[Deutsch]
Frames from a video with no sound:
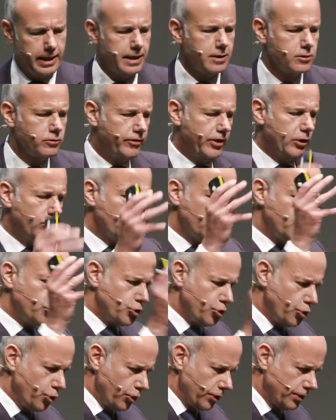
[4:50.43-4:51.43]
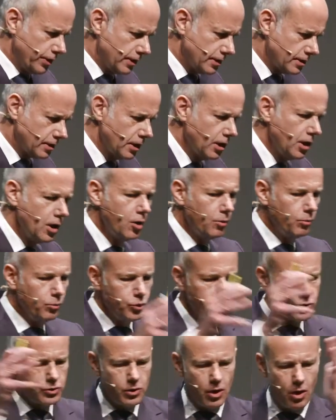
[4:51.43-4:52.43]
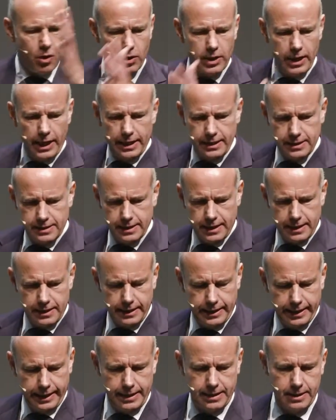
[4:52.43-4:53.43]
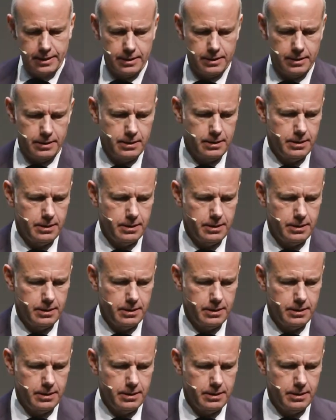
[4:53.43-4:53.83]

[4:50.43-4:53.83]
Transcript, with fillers: Also wenn du tötest, musst du auch gleichzeitig retten.